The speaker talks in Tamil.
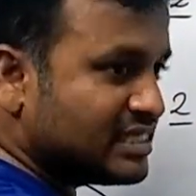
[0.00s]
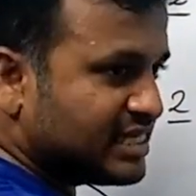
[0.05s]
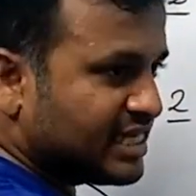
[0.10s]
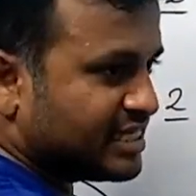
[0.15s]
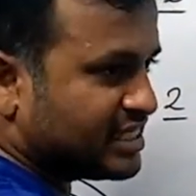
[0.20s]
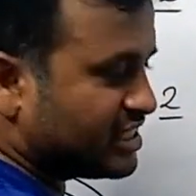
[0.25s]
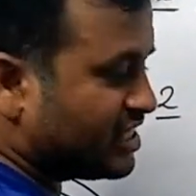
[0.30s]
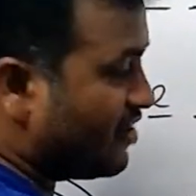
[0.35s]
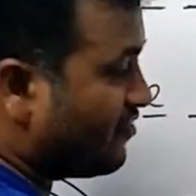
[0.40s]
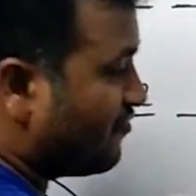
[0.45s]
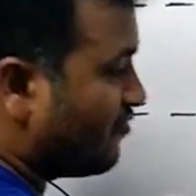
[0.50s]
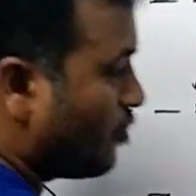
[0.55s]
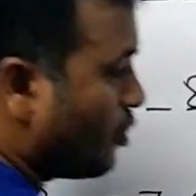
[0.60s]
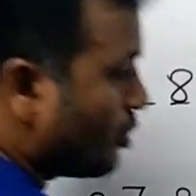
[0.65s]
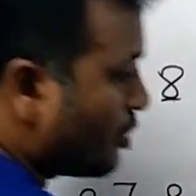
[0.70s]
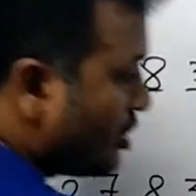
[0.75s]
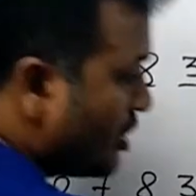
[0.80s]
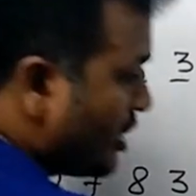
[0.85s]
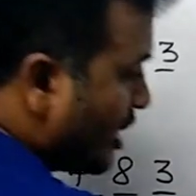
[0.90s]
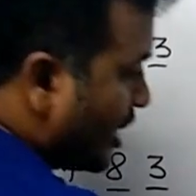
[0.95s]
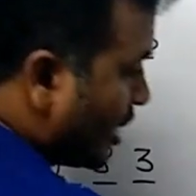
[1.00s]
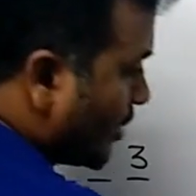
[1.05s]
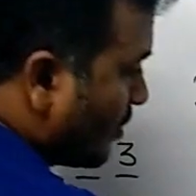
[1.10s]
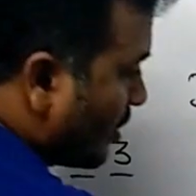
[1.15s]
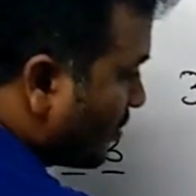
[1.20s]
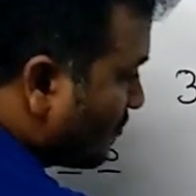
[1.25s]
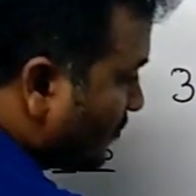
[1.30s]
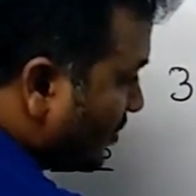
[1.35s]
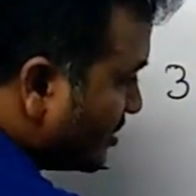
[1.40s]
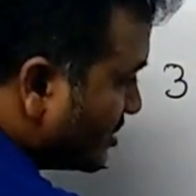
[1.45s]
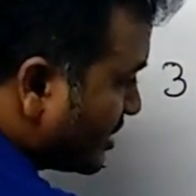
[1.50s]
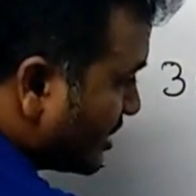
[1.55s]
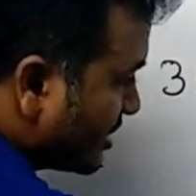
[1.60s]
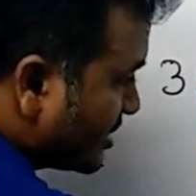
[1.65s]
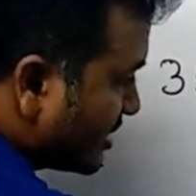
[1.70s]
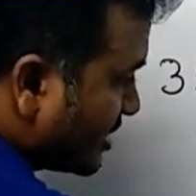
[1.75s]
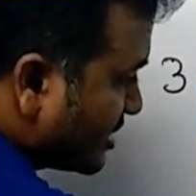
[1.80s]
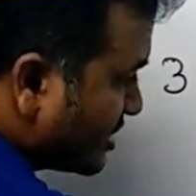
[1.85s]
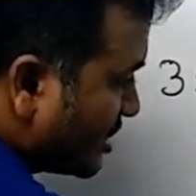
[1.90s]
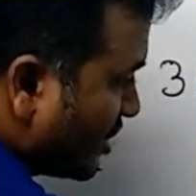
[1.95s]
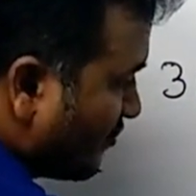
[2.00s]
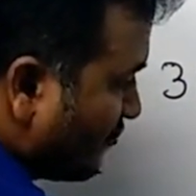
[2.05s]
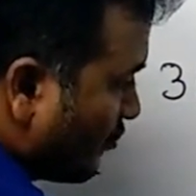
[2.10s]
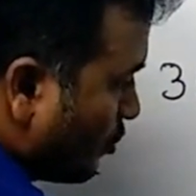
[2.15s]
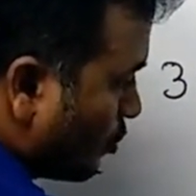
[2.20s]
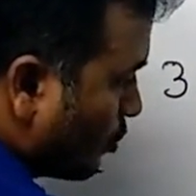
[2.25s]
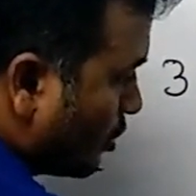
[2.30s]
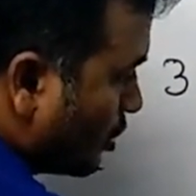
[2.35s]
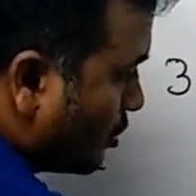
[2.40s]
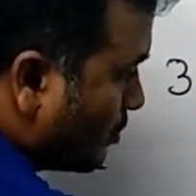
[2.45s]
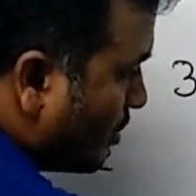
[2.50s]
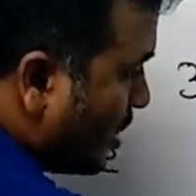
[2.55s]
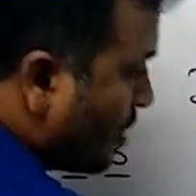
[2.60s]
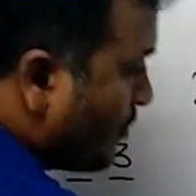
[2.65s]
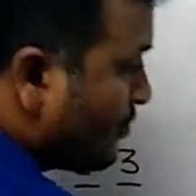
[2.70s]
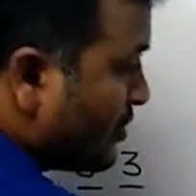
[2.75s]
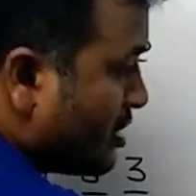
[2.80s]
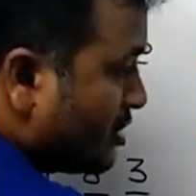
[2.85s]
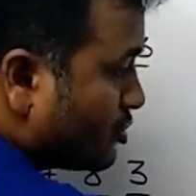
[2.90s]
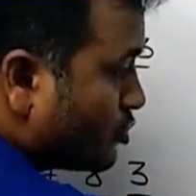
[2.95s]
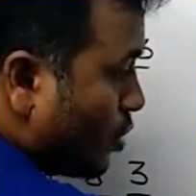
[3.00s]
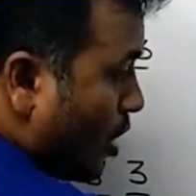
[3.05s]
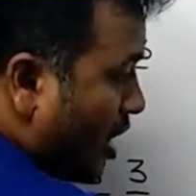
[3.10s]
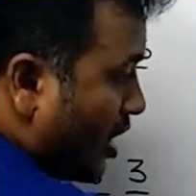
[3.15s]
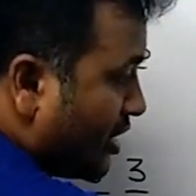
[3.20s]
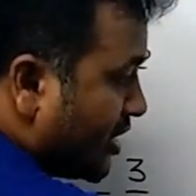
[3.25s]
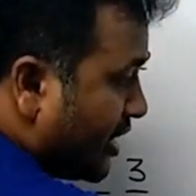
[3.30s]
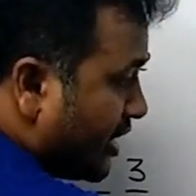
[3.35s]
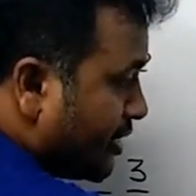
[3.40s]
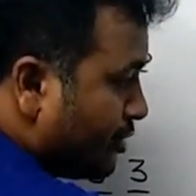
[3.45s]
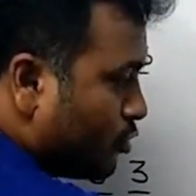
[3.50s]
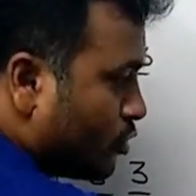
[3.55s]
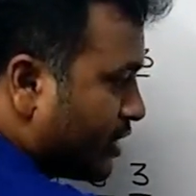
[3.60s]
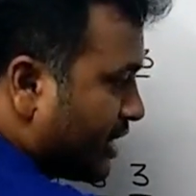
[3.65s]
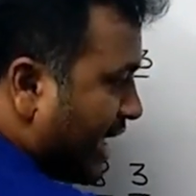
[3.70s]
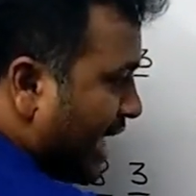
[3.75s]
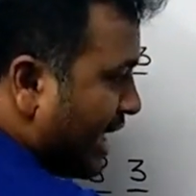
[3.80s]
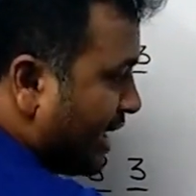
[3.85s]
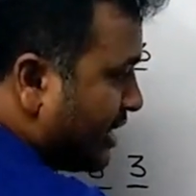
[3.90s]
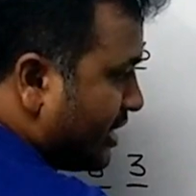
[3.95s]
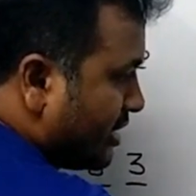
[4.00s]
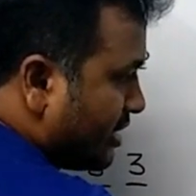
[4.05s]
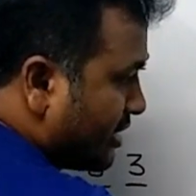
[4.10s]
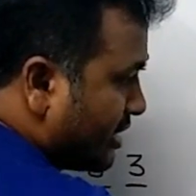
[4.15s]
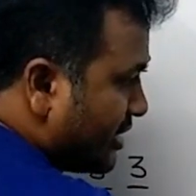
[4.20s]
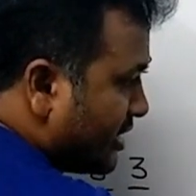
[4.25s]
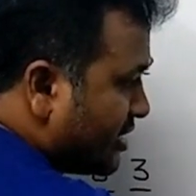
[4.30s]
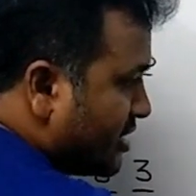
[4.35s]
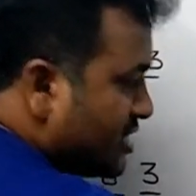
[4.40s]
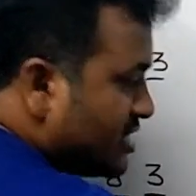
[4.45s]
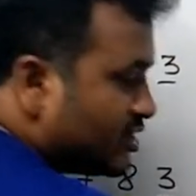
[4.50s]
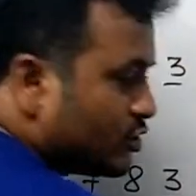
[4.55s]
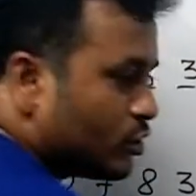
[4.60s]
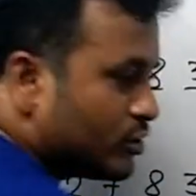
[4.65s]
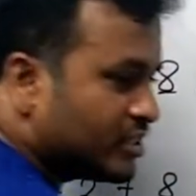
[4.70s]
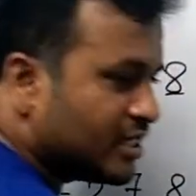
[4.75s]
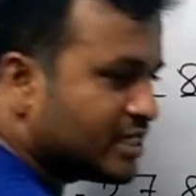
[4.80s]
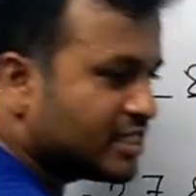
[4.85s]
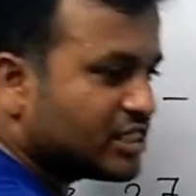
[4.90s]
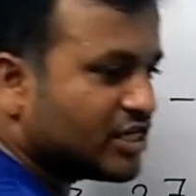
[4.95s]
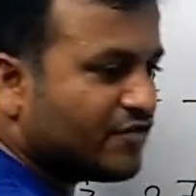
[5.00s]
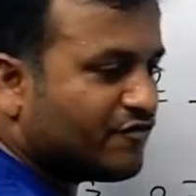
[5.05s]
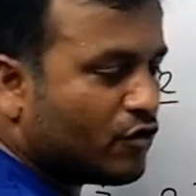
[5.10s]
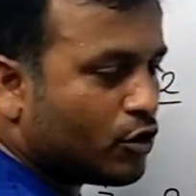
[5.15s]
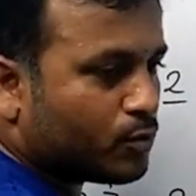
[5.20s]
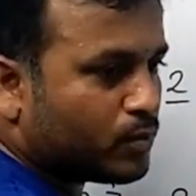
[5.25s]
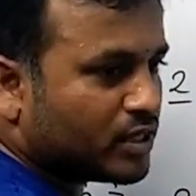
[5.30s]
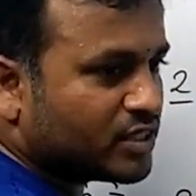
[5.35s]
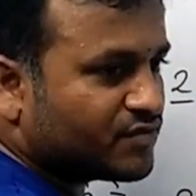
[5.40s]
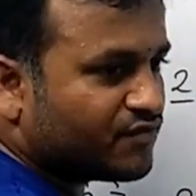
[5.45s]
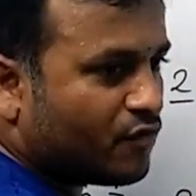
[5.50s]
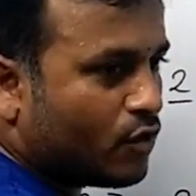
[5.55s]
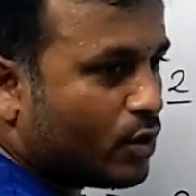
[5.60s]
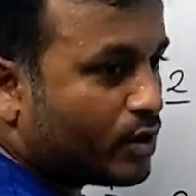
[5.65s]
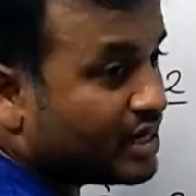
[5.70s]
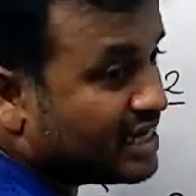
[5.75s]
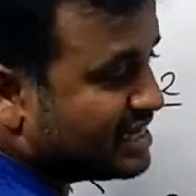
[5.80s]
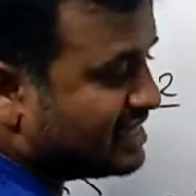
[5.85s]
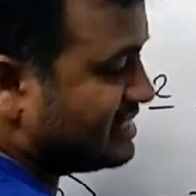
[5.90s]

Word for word: சிக்ஸ்டி ஃபோர் இங்கே பாருங்க ஃப்ரெண்ட்ஸ் இங்கே சிக்ஸ்டி ஃபோர் வரணுமா ஸோ ஆல்ரெடி இங்கே ஒரு கேரி இருக்கு ஸோ சிக்ஸ்டி ஃபோர் பிளஸ் ஃபோர்